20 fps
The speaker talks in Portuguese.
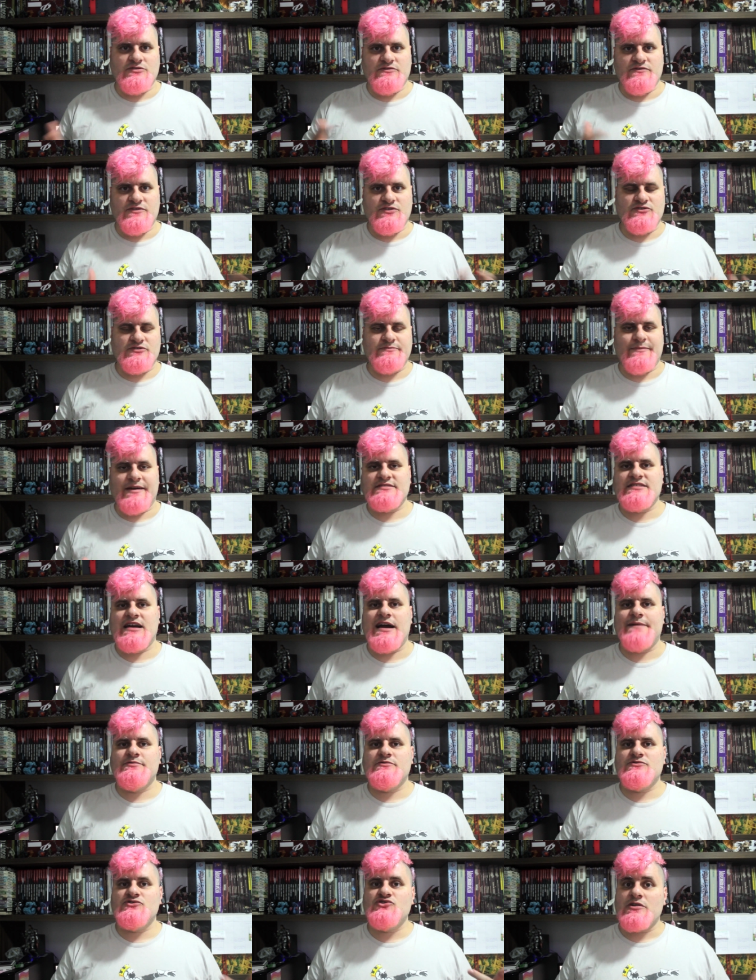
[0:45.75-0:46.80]
em vídeos mais
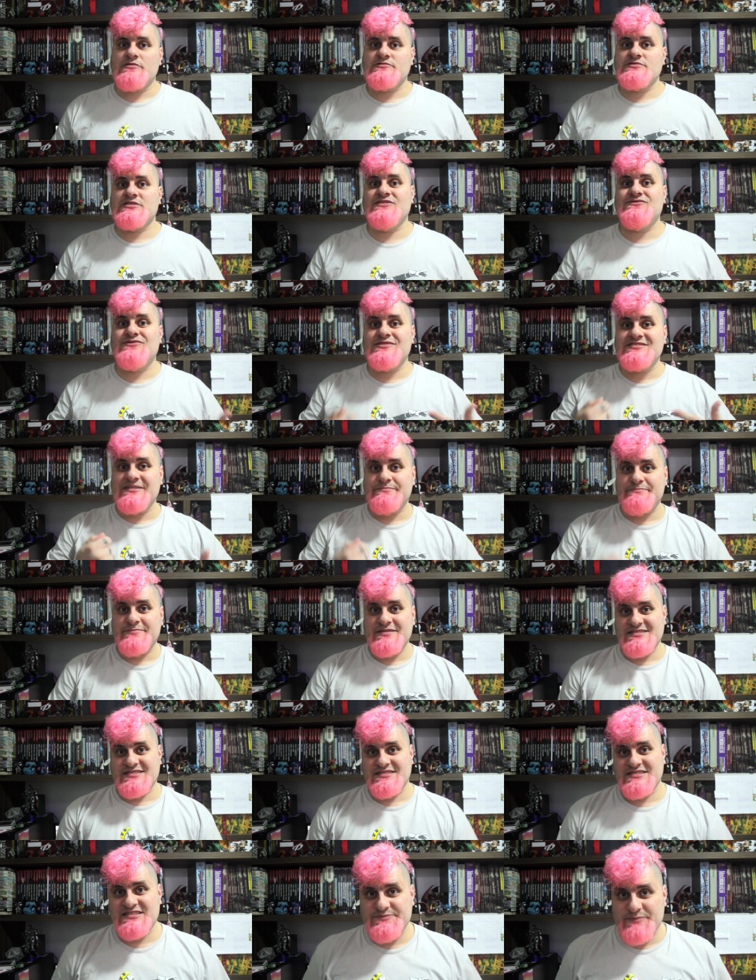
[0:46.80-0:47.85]
rápidos jogos que você
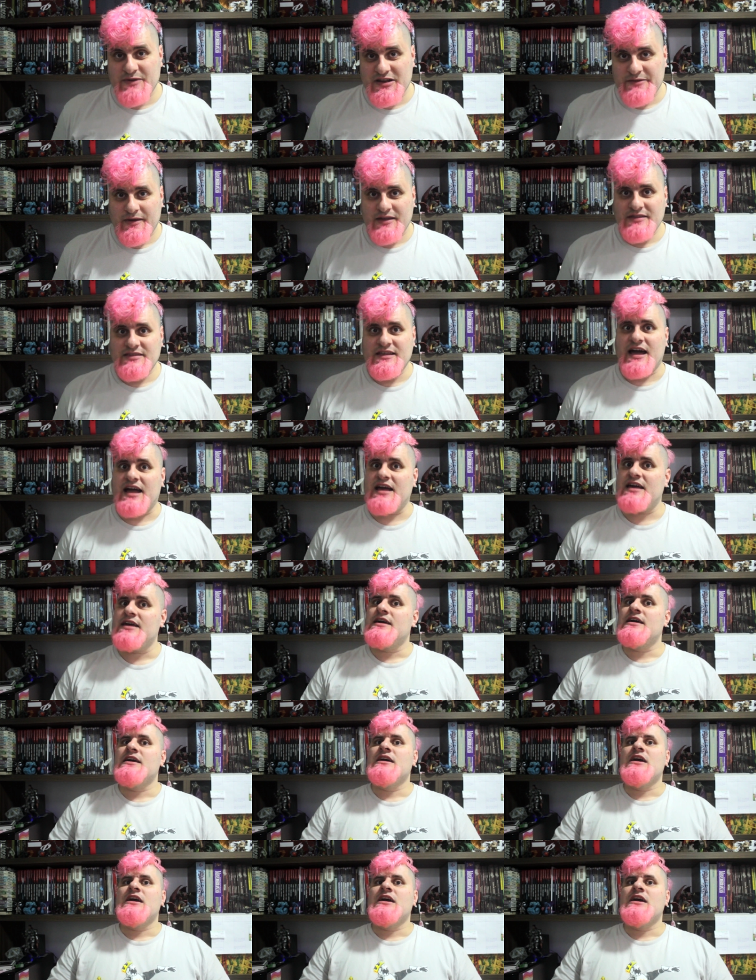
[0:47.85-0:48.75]
precisa experimentar.